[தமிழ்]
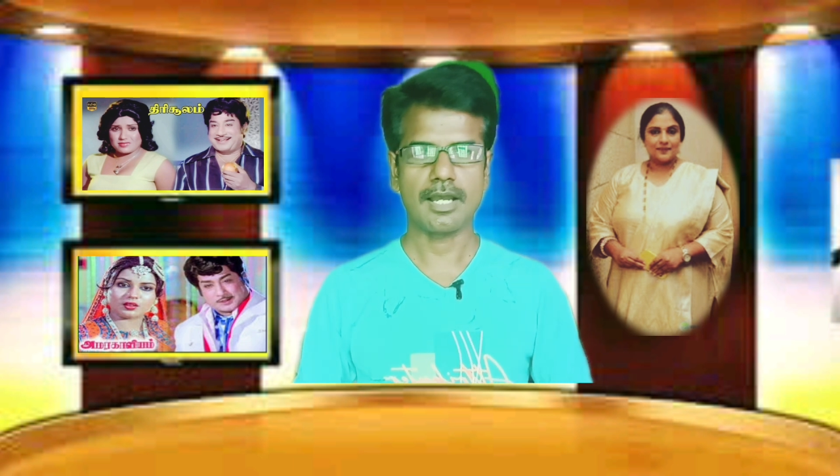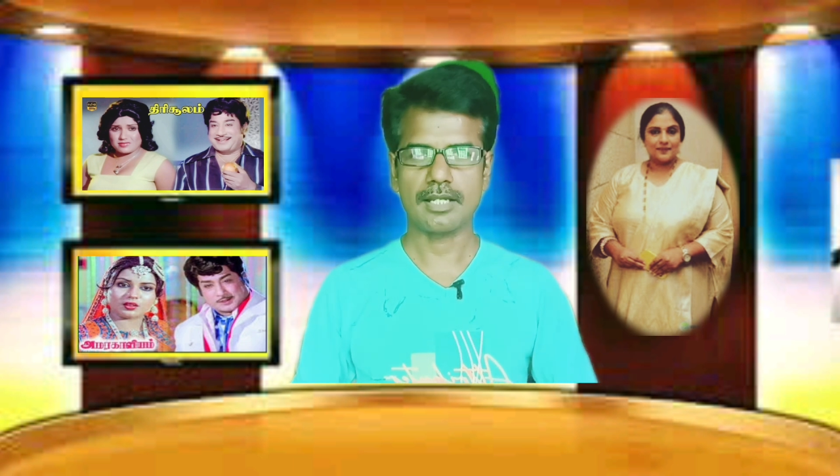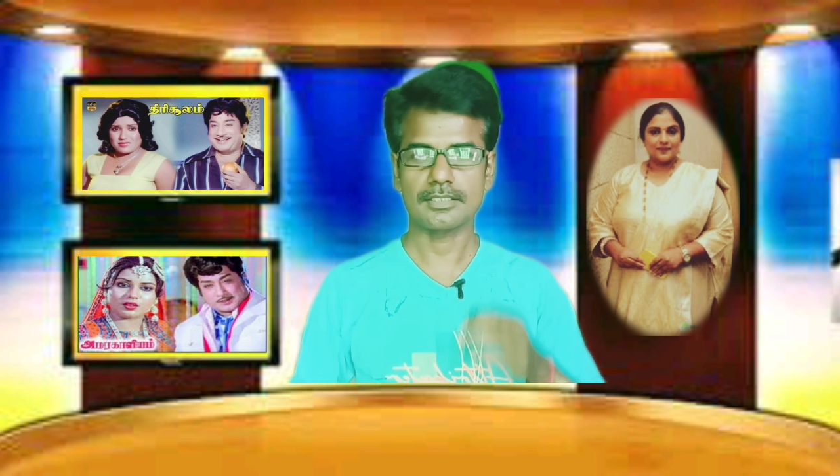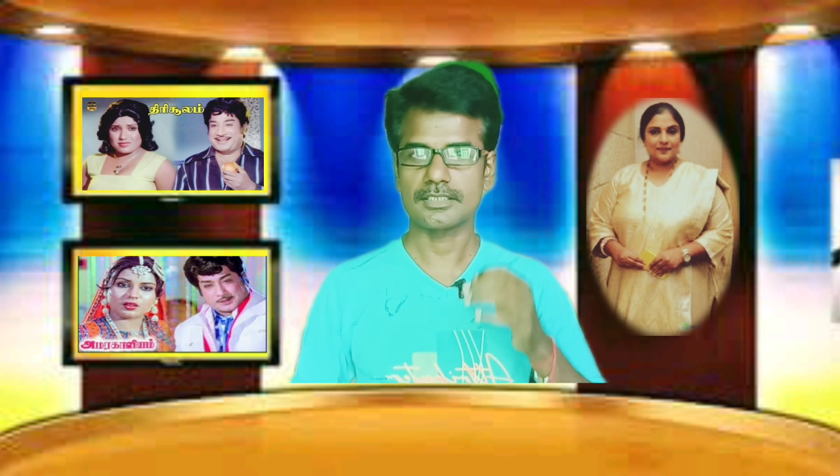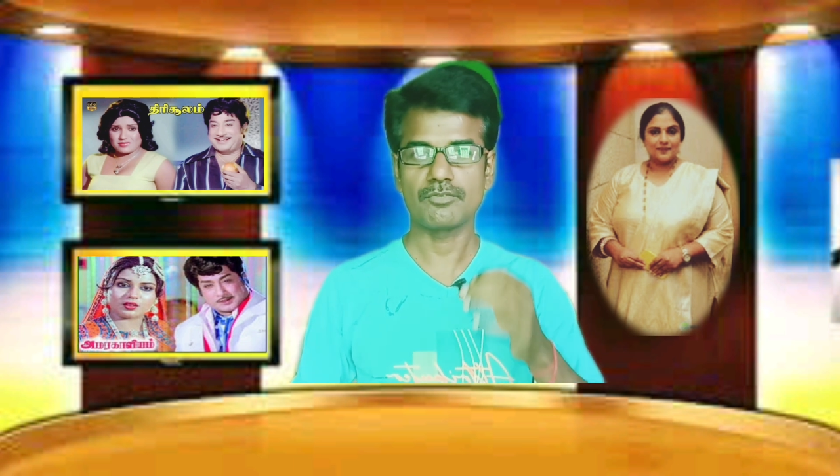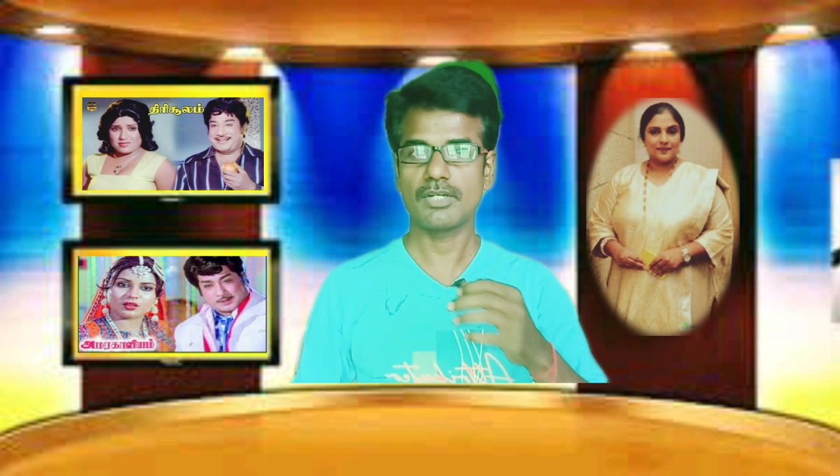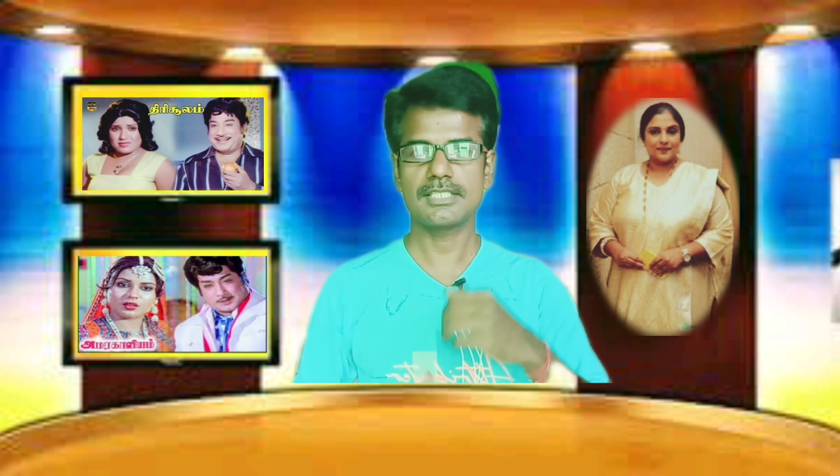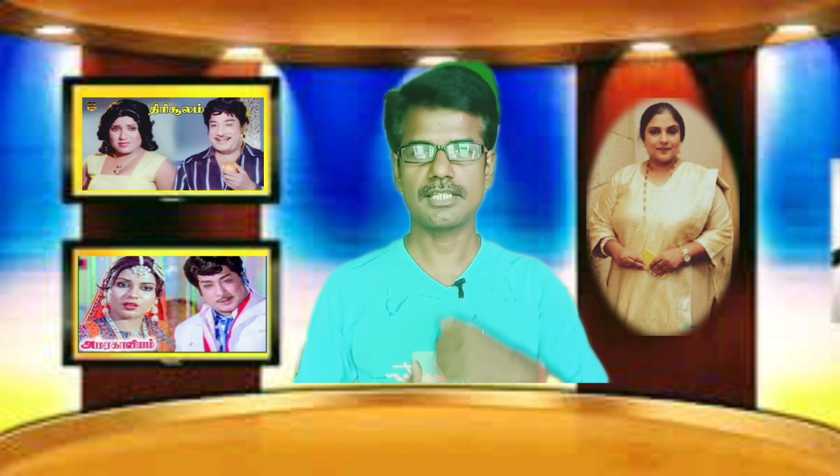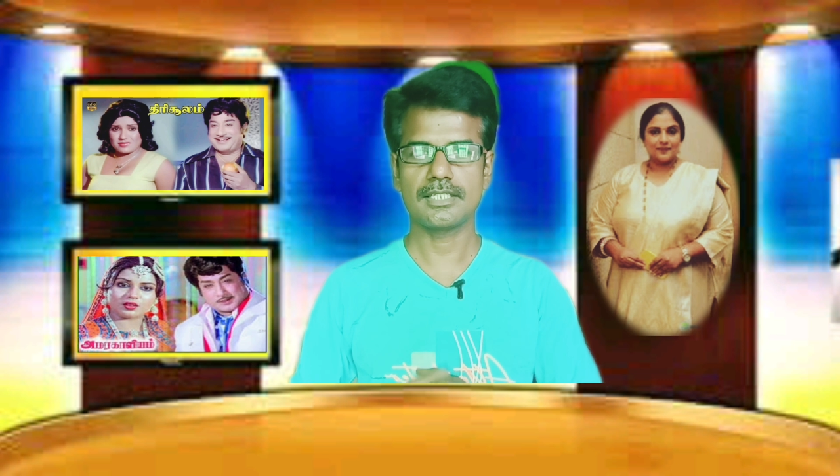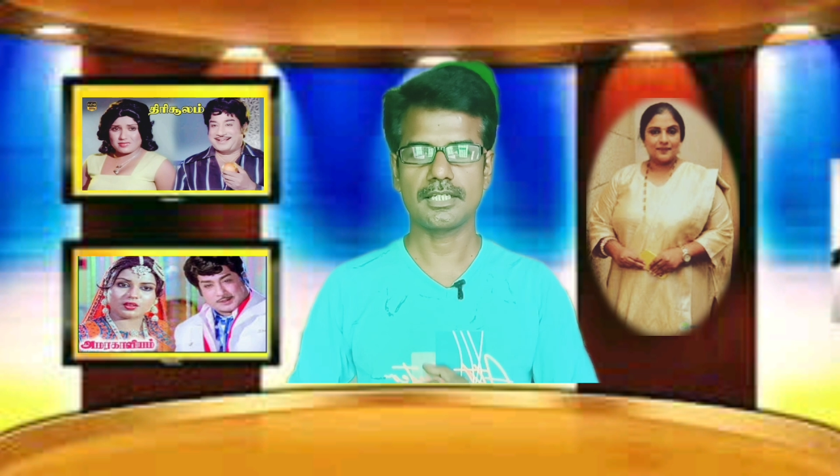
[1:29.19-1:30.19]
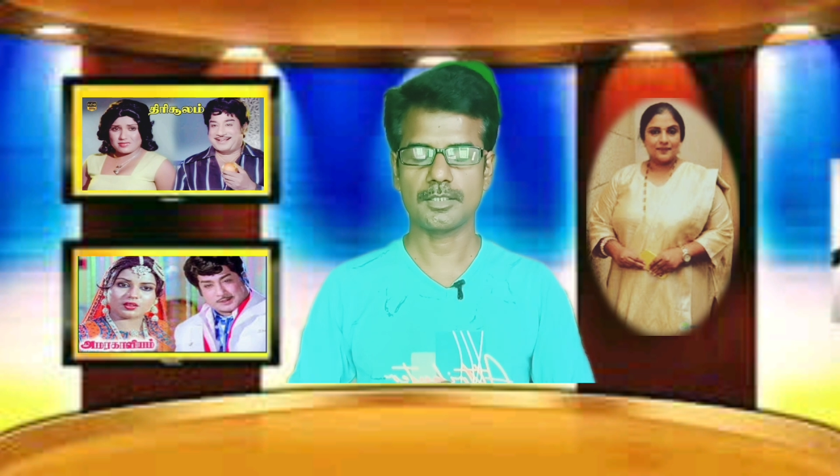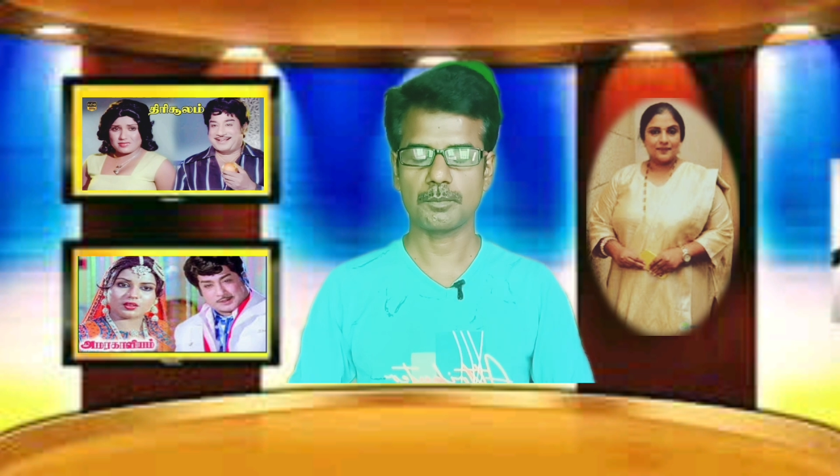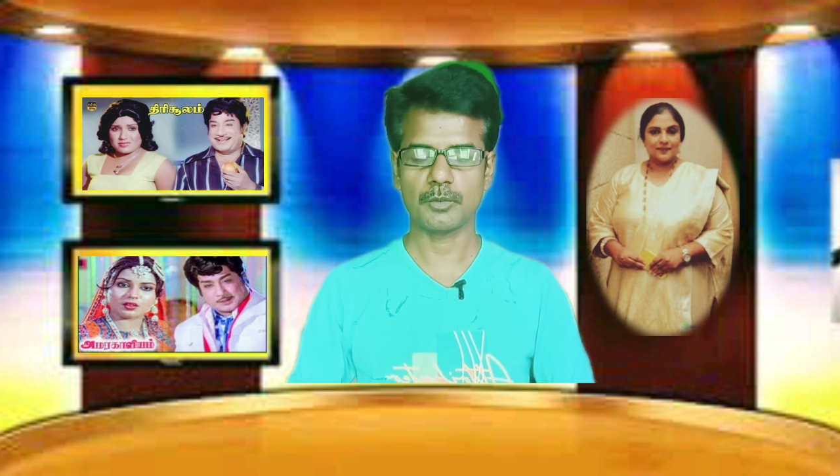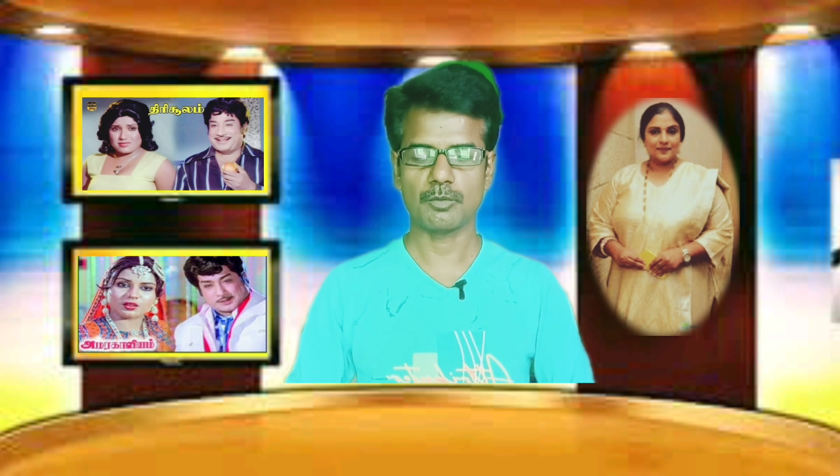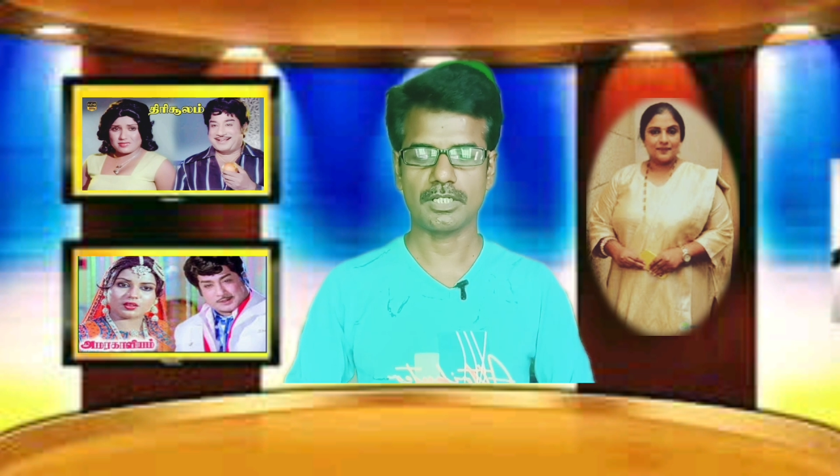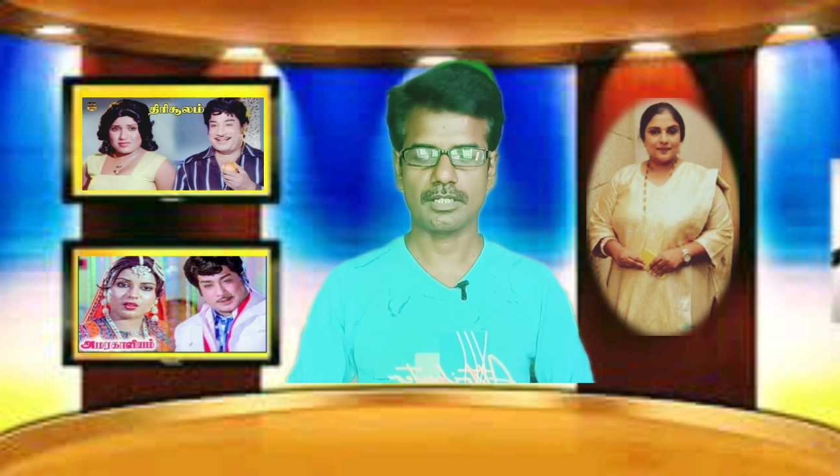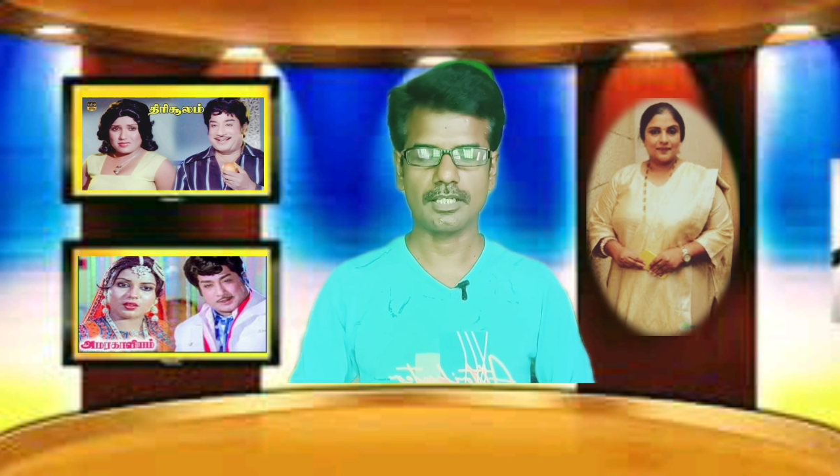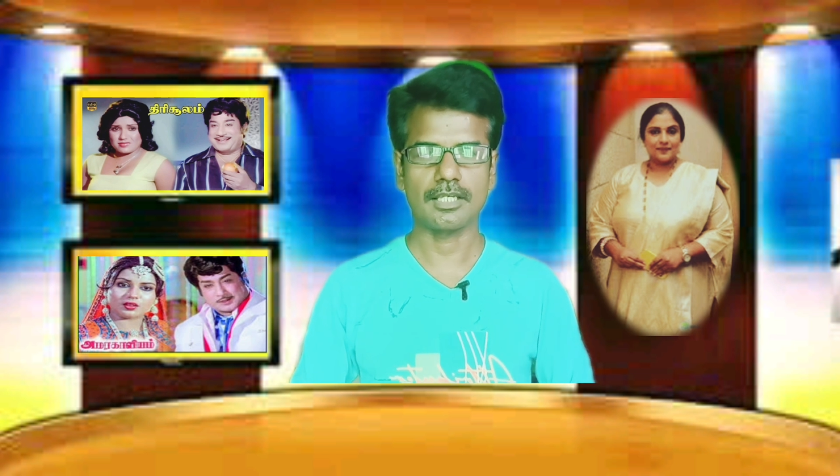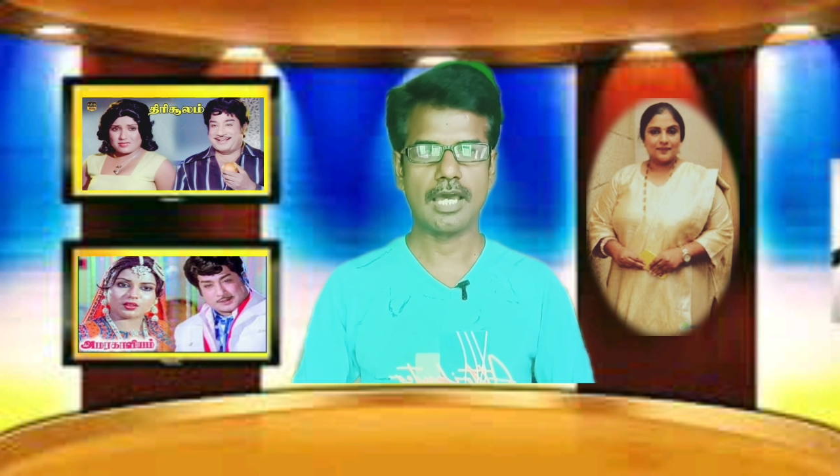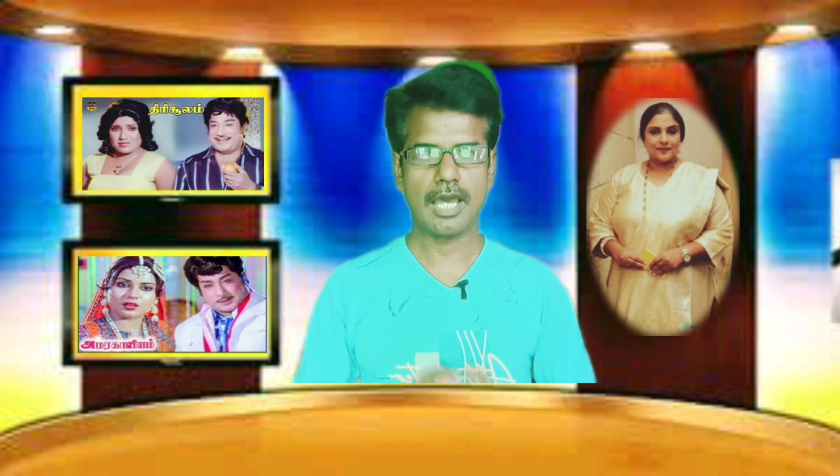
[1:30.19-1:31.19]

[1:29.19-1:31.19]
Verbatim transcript: ஆனால் சிவாஜி ஐயா என்ன பண்ணுவார்னா